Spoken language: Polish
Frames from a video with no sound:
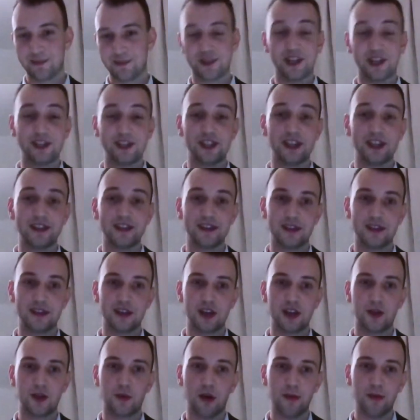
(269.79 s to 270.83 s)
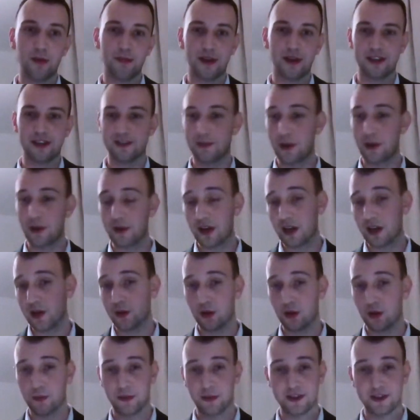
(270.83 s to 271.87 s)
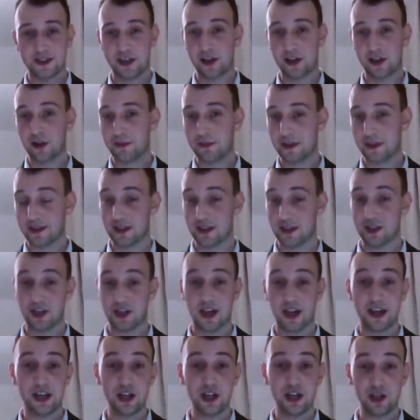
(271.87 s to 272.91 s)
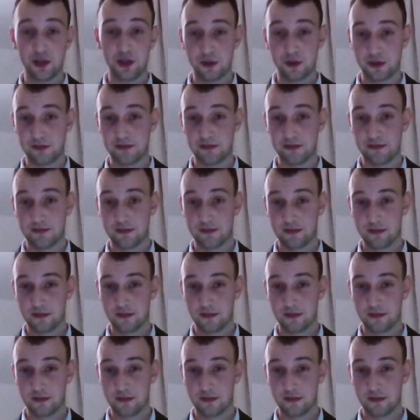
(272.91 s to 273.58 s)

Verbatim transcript: przeciętny chłopak z małego europejskiego miasteczka Iliu,